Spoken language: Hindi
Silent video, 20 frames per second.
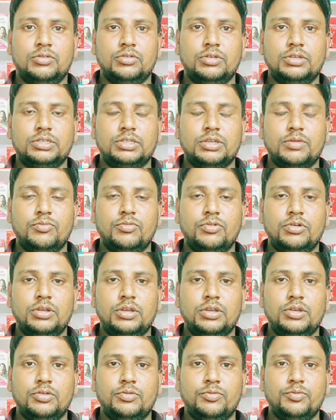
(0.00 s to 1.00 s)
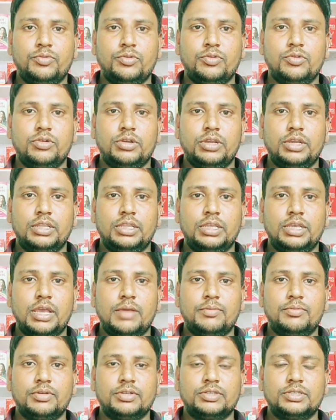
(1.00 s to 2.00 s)
तो इसका मुख्य उपयोग यदि
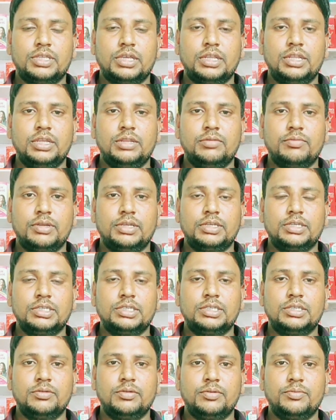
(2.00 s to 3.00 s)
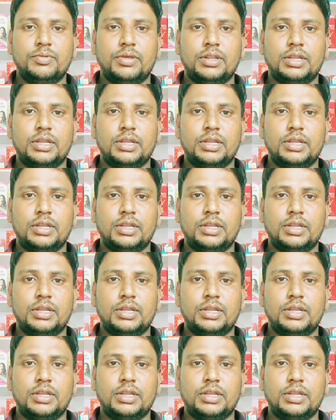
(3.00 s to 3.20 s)
आपके शरीर में किसी भी